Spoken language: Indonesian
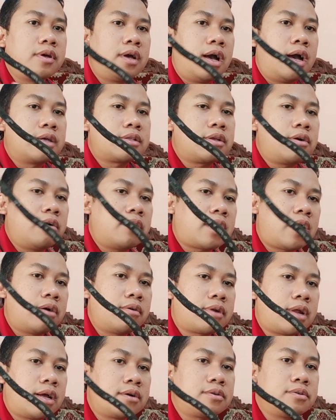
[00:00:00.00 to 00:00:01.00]
atau
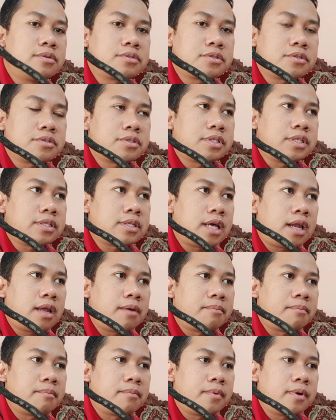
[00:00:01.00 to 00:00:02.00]
orang-orang khusus di
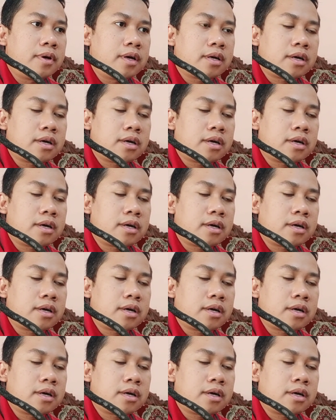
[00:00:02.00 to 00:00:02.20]
dalam uh,